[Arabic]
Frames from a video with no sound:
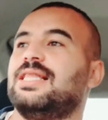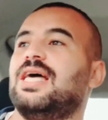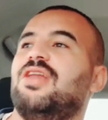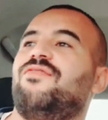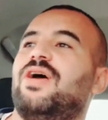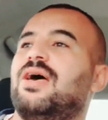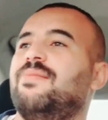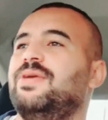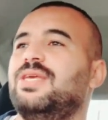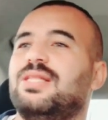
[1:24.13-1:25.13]
تعرف
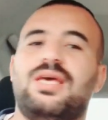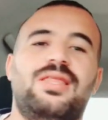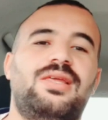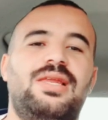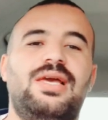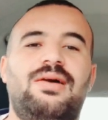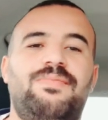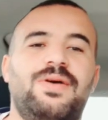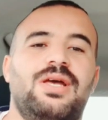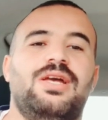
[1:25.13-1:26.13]
اهميه هذا
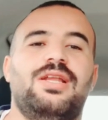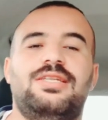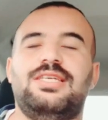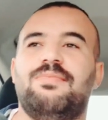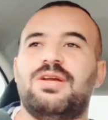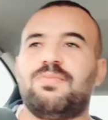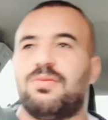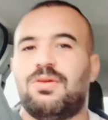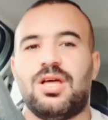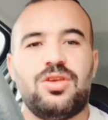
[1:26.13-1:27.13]
اللاعب الجمال
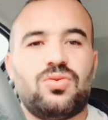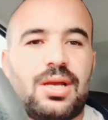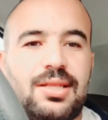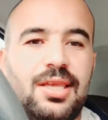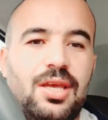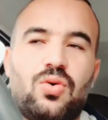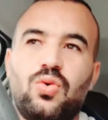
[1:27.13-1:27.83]
بالماضي وتكتيك